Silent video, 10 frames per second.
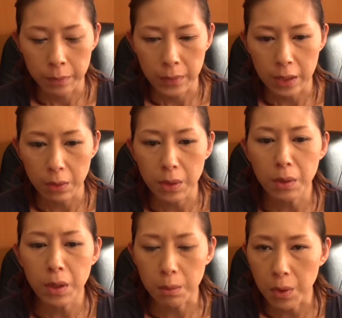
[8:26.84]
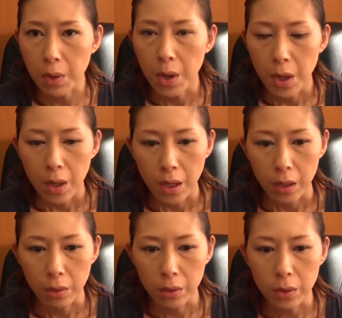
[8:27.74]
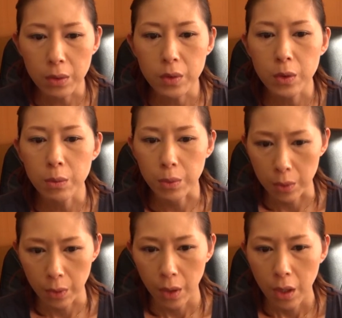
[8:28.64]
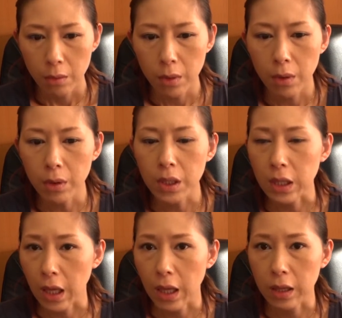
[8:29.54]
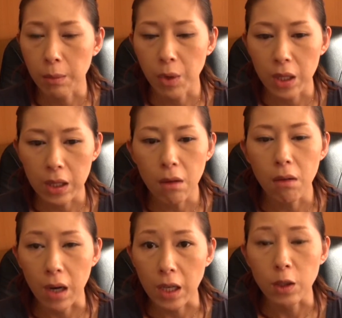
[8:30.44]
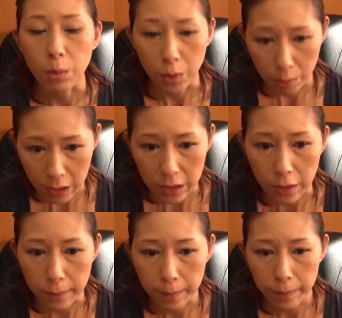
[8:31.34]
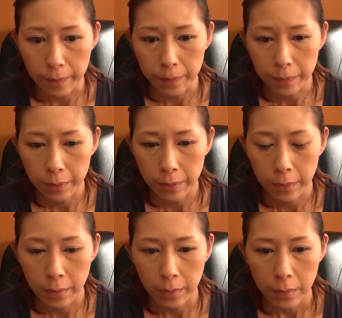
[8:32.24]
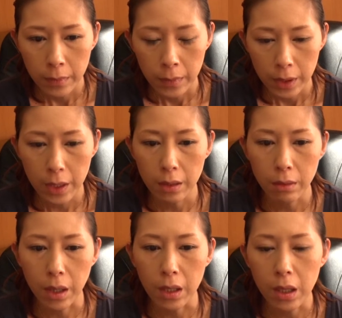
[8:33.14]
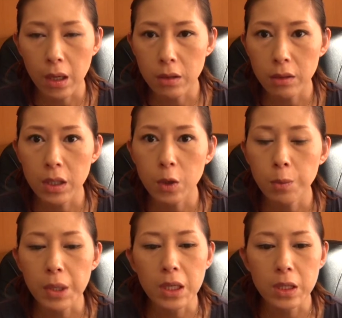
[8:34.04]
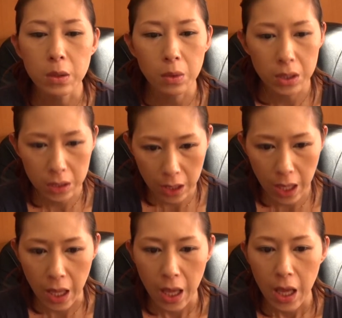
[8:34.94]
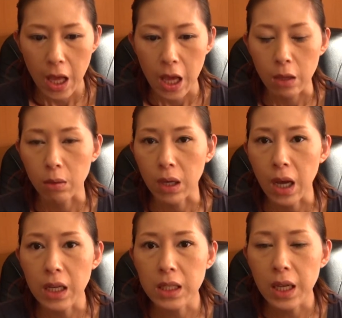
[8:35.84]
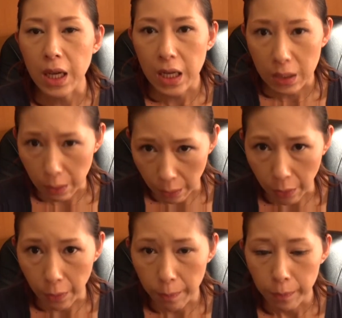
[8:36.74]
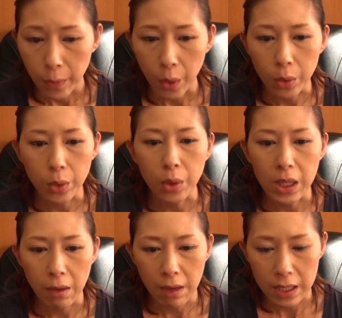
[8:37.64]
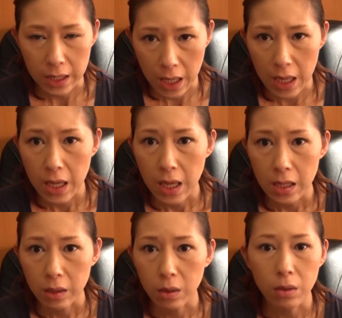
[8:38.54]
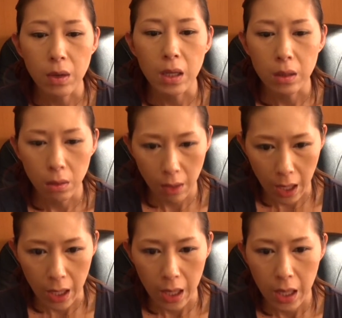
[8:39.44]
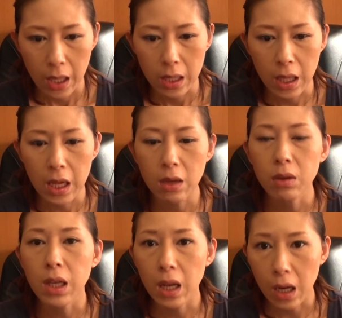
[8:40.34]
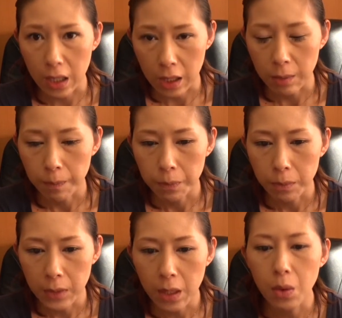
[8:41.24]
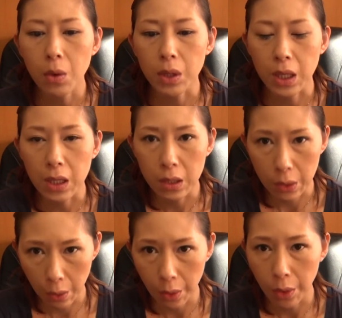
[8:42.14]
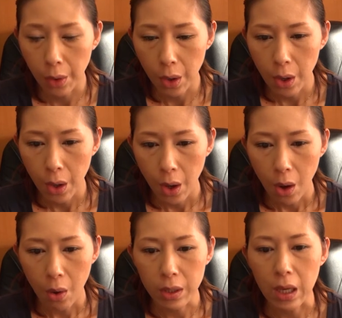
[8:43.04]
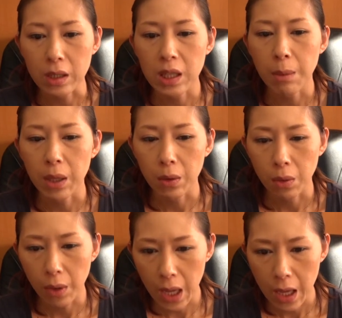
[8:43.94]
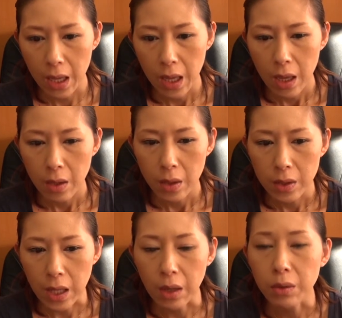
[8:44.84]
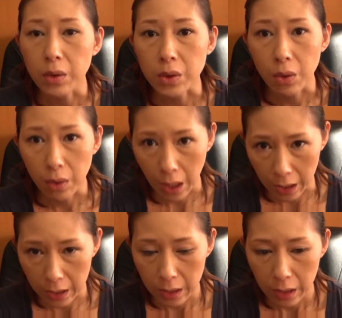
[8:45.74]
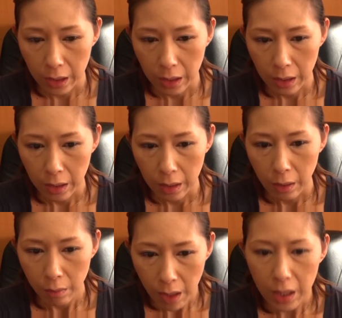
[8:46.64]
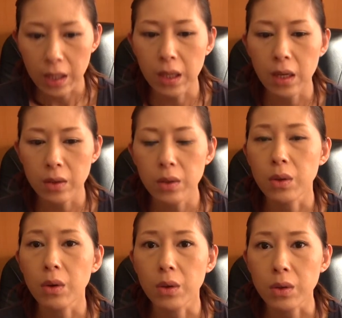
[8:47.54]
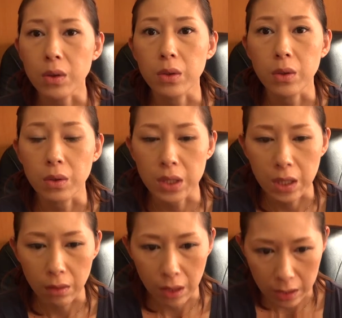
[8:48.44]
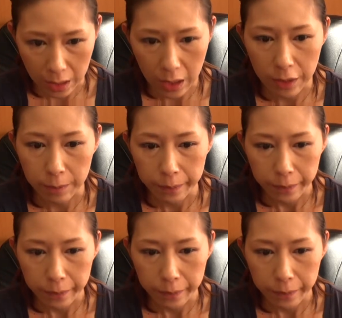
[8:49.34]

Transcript: でそれよりも、えっと、YouTube を置いてやってもらった方がいいと思います。で、えっと、必ずいるページとして、えっと、会社概要、お問い合わせ、Q&A、ネイルギャラリー、で、料金表、お客様の声、スタッフ紹介は必ず用意をするようにしてください。